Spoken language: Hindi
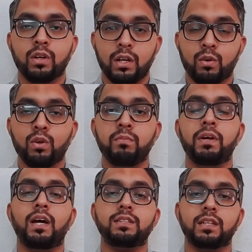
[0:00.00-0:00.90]
कंट्रोल में
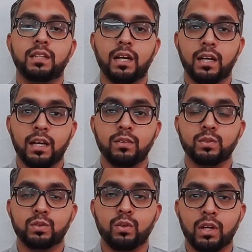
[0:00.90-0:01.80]
ला सकता है
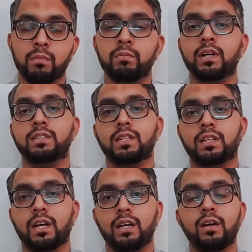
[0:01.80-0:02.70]
उसको कम कर
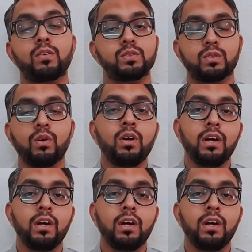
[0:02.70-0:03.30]
सकता है और उसको